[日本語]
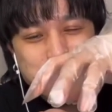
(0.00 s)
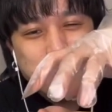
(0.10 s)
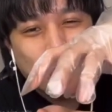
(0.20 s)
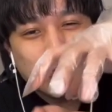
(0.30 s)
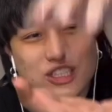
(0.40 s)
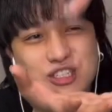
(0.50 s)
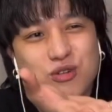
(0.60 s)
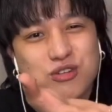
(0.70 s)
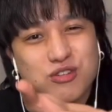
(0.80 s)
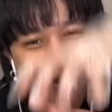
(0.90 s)
発泡
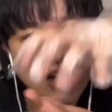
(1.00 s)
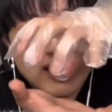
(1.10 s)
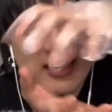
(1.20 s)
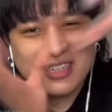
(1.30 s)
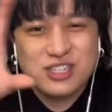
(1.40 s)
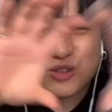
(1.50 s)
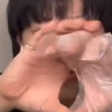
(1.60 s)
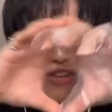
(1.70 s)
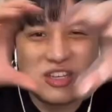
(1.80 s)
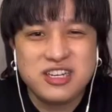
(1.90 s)
スチロールの中に、
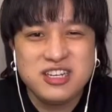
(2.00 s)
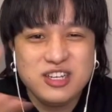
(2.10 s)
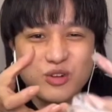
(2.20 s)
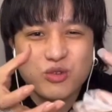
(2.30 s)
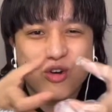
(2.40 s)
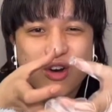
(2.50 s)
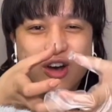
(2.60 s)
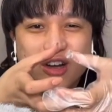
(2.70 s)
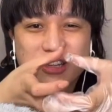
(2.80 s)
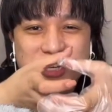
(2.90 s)
その銀色の、
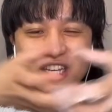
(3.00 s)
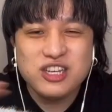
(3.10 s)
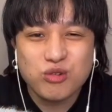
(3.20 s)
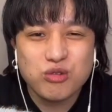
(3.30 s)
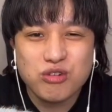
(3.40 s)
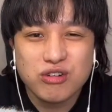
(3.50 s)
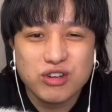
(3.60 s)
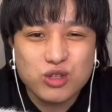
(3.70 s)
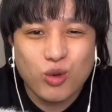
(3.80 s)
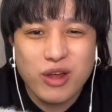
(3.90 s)
銀色
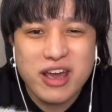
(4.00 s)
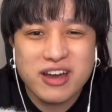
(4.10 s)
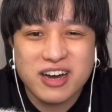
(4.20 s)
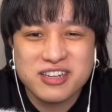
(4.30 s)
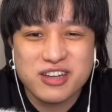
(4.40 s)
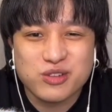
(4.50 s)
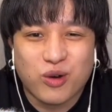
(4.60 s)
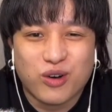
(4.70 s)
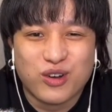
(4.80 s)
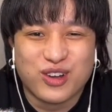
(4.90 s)
のトレイが入って
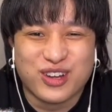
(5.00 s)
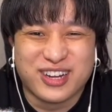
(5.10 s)
るの。